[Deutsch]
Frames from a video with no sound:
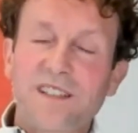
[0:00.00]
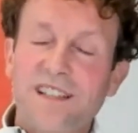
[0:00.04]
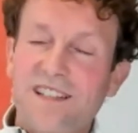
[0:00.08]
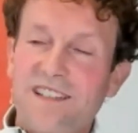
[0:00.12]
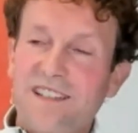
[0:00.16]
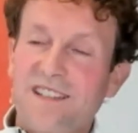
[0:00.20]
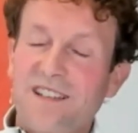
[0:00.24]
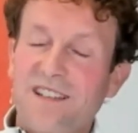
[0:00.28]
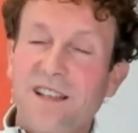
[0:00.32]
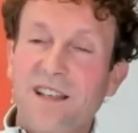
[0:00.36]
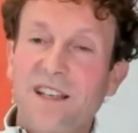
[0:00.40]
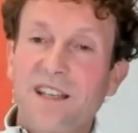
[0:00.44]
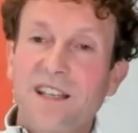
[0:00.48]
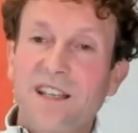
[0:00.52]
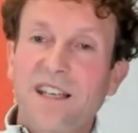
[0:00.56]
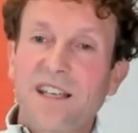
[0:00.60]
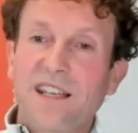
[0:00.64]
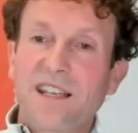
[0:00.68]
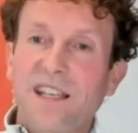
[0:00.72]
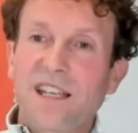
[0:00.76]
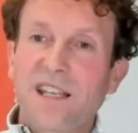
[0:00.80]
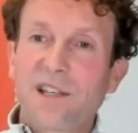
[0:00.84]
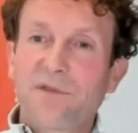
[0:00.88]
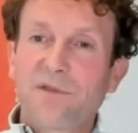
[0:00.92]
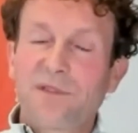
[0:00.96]
ich,
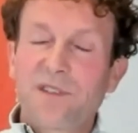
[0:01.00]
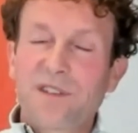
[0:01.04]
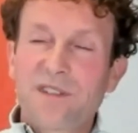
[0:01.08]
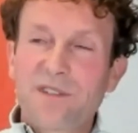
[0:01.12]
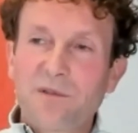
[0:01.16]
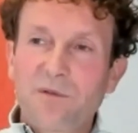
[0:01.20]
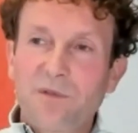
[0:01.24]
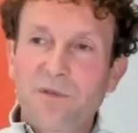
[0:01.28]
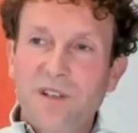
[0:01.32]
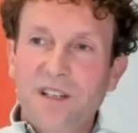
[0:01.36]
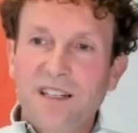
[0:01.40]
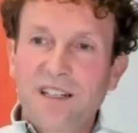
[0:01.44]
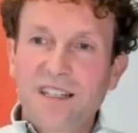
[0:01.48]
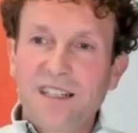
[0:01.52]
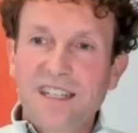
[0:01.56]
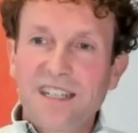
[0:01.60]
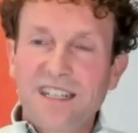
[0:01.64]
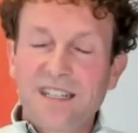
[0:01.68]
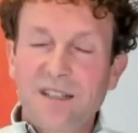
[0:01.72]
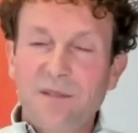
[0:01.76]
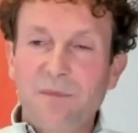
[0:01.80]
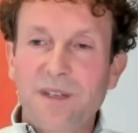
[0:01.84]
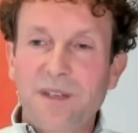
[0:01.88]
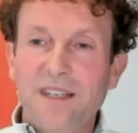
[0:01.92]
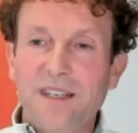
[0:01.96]
ich versuche
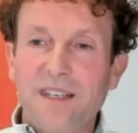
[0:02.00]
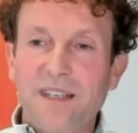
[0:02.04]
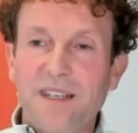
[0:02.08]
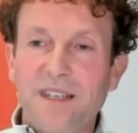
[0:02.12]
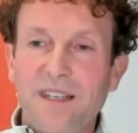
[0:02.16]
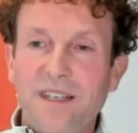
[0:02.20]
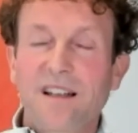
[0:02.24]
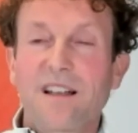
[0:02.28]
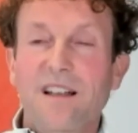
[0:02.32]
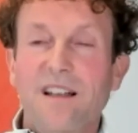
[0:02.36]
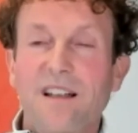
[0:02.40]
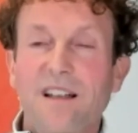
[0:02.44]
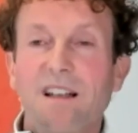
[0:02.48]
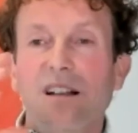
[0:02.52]
nicht mehr,